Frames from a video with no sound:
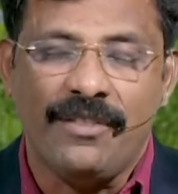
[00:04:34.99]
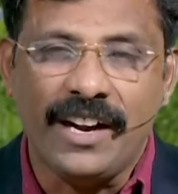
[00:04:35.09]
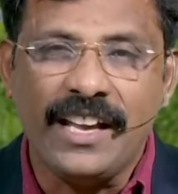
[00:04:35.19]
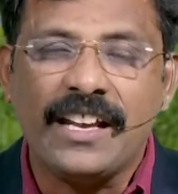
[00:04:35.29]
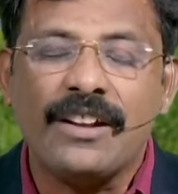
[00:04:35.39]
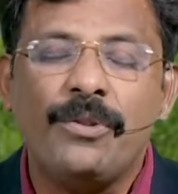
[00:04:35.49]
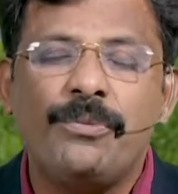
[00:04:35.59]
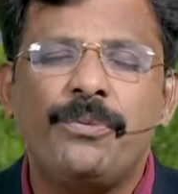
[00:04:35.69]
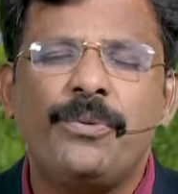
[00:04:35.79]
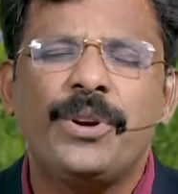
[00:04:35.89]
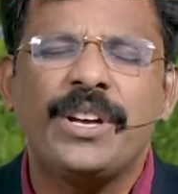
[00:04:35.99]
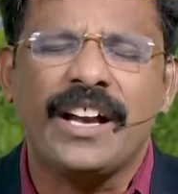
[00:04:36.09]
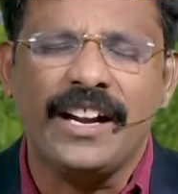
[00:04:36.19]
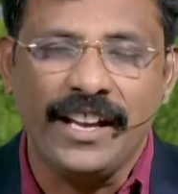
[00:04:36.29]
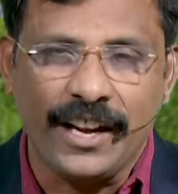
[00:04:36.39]
நான் வடிக்கிற ஒவ்வொரு
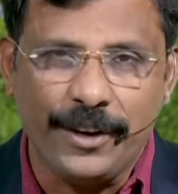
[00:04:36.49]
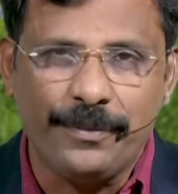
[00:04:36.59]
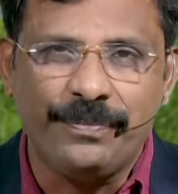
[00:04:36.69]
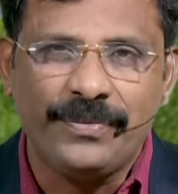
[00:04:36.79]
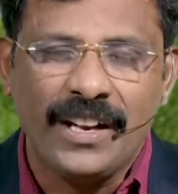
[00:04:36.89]
கண்ணீரையும்